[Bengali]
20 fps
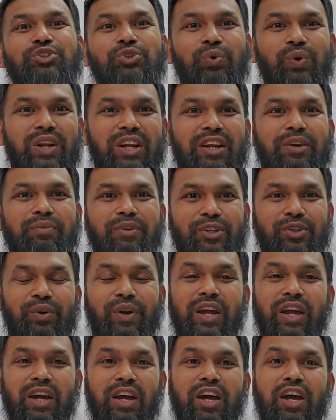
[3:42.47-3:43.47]
শরীরের
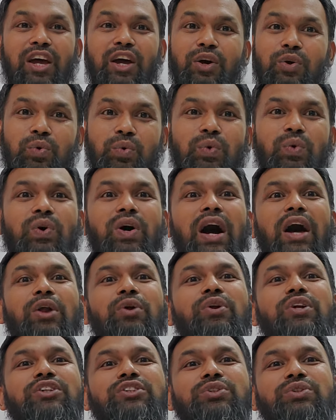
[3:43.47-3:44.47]
ভিতরে কোনো
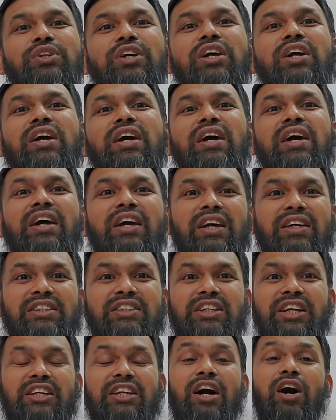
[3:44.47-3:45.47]
কারণে যদি
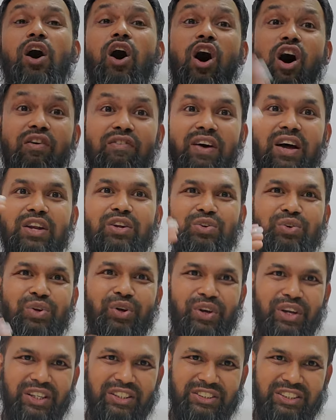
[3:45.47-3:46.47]
সেটা ওভারলোড
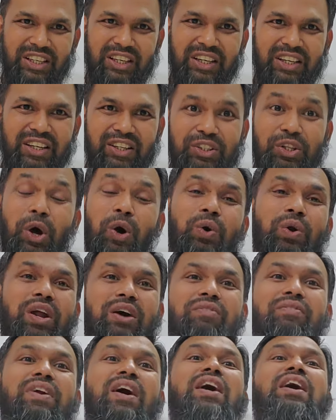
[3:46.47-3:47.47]
হয়ে যায় তখন
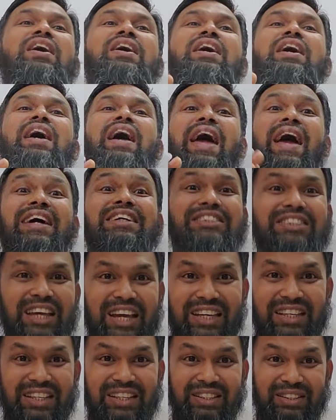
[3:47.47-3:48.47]
আমরা
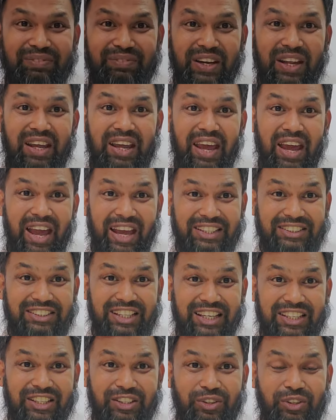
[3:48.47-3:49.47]
এক্সাইটেড মানে
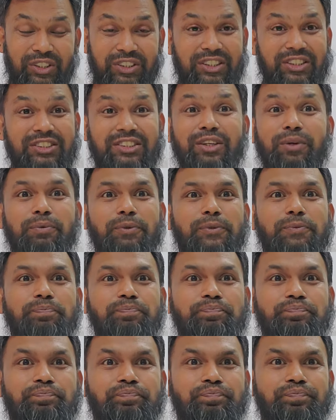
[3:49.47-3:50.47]
এক্সাইটেড হয়ে যাই যেমন
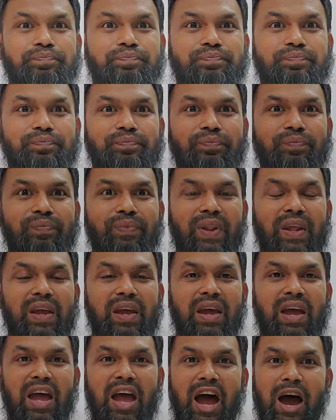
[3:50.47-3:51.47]

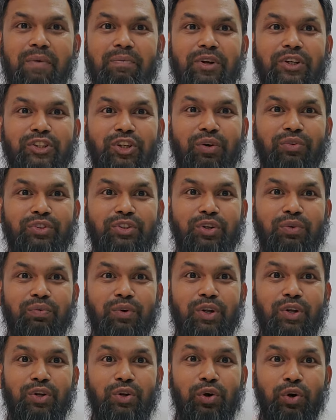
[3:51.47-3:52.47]
আমরা
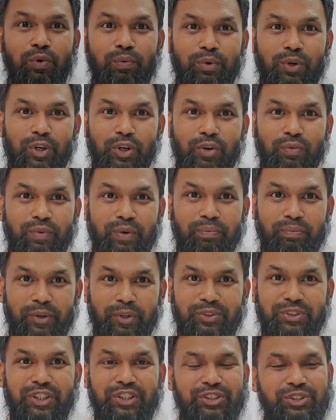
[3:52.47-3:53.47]
সবসময় লো ভলিউমে
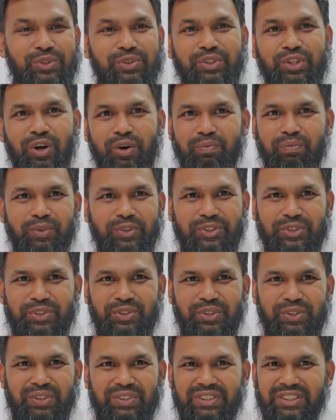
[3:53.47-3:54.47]
মিউজিক শুনতে অভ্যস্ত
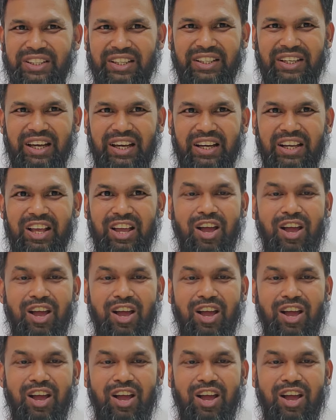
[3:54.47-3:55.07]
ঠিক না